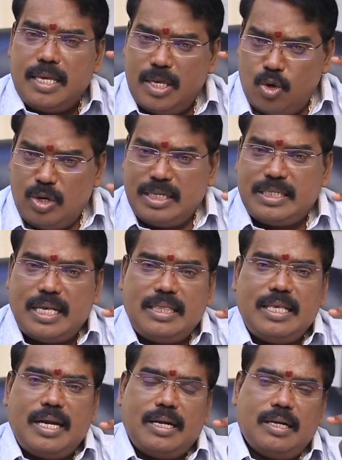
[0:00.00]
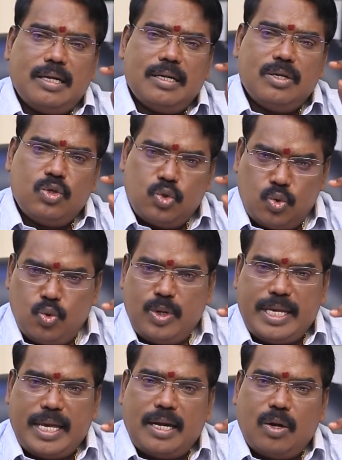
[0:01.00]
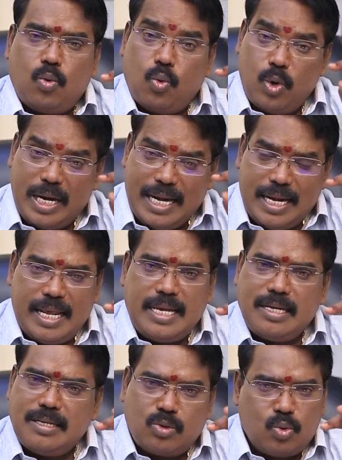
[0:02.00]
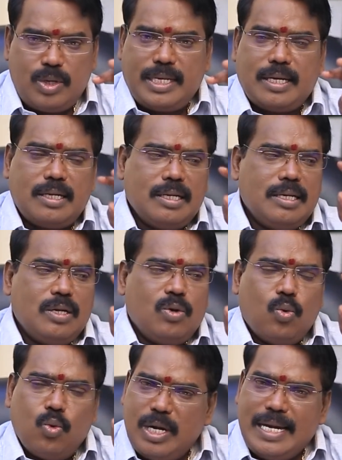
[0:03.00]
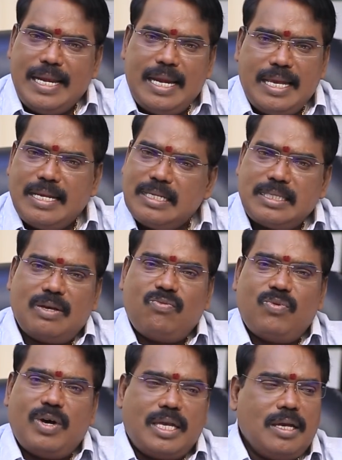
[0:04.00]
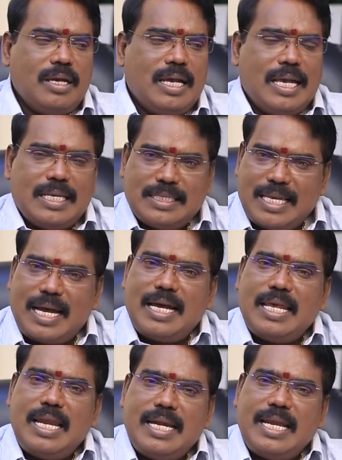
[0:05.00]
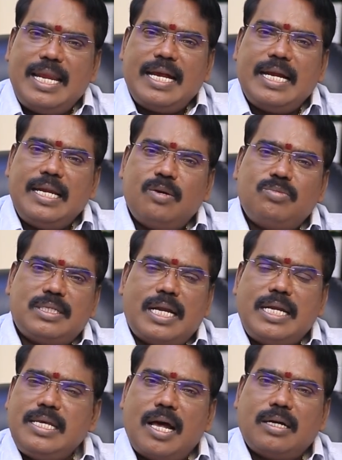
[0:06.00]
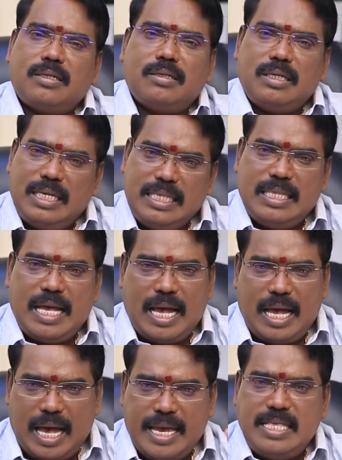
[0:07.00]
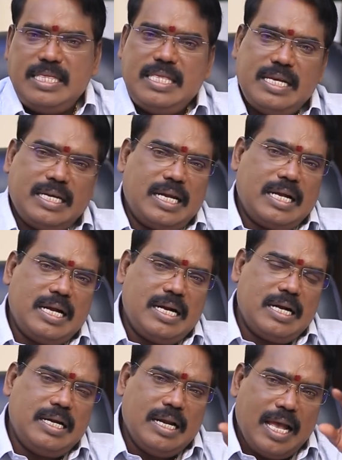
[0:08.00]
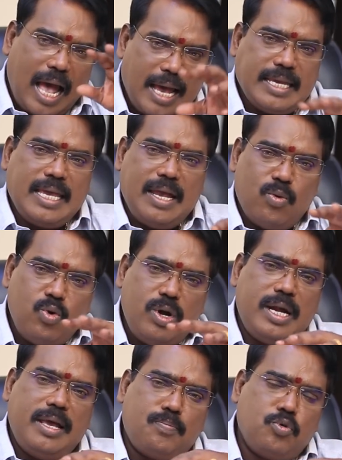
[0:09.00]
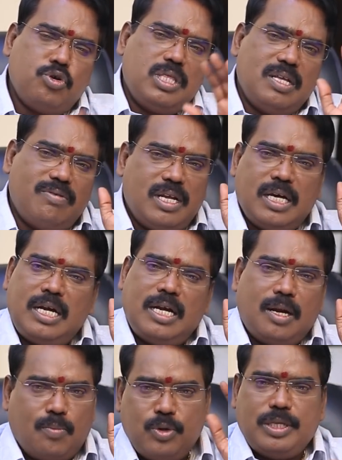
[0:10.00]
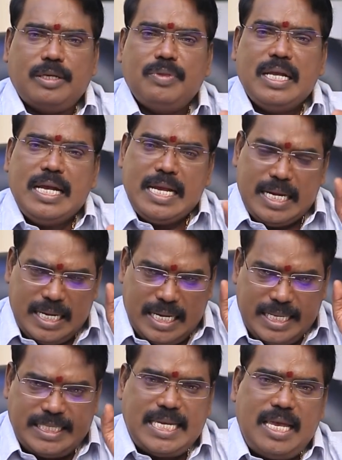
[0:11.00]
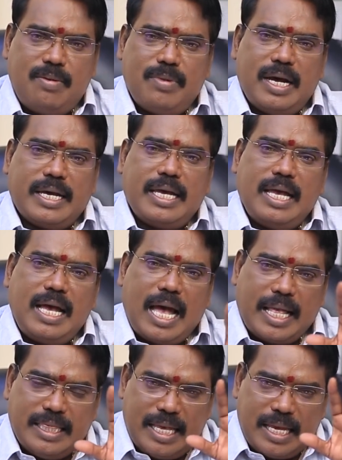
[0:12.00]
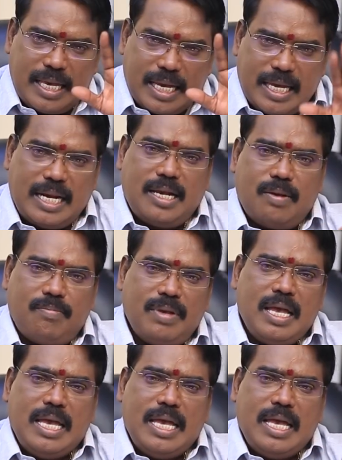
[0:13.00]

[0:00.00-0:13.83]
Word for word: இருள் சந்திரன் சூரியன் ஒரு நிலையில் சூரியன் ஒரு நிலையில் செவ்வாய் சகல நிலைகளிலும் சனி ராகு இந்த ஐந்து கிரகங்கள் அங்கே உள்ளே புகுந்து விடுகின்ற போது நிச்சயமாக அந்த கிரகம்